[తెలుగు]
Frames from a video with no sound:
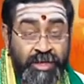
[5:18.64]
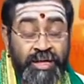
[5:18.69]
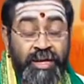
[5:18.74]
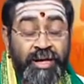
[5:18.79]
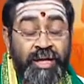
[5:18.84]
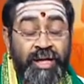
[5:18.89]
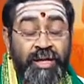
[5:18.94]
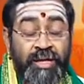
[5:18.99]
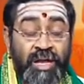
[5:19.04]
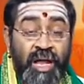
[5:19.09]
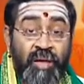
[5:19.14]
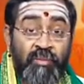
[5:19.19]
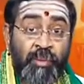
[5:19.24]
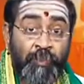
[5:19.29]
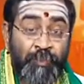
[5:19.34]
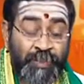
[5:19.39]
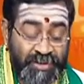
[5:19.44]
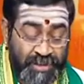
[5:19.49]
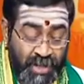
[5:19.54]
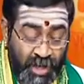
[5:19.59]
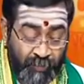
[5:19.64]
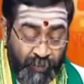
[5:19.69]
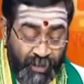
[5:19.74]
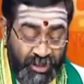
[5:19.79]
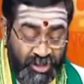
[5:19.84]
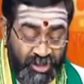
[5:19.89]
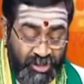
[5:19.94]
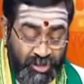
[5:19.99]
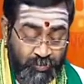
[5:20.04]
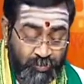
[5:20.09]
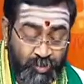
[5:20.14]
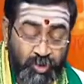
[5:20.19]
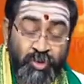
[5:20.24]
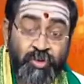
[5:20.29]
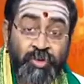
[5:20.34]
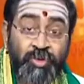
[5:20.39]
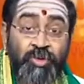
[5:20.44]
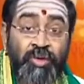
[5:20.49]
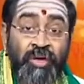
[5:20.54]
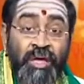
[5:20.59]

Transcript: ఇక్కడ రామప్రతాపాన్ని చెప్తూ